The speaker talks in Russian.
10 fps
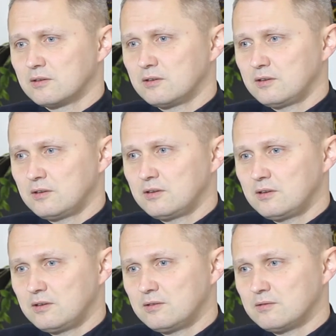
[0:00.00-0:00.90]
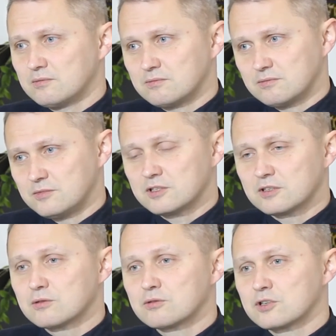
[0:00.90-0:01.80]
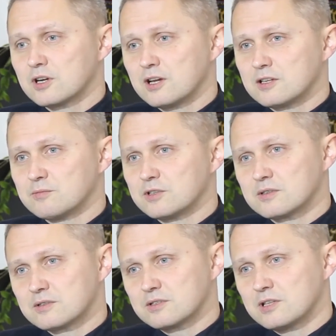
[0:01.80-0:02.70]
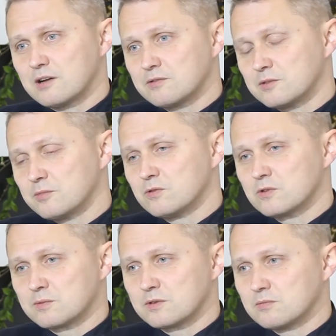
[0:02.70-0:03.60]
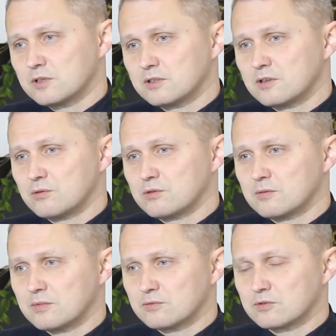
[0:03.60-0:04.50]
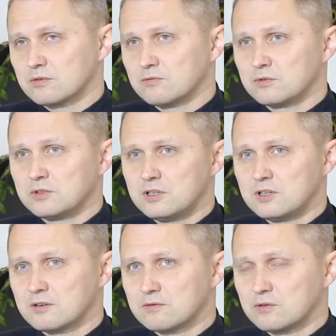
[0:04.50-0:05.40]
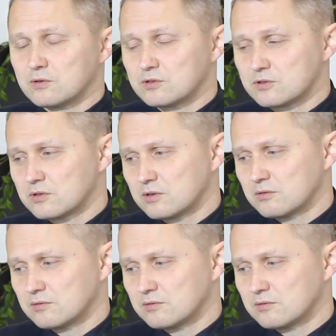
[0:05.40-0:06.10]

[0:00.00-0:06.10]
И не сокрушаясь, без славы тебе, Господи, благодарю тебя, что в уныние входишь.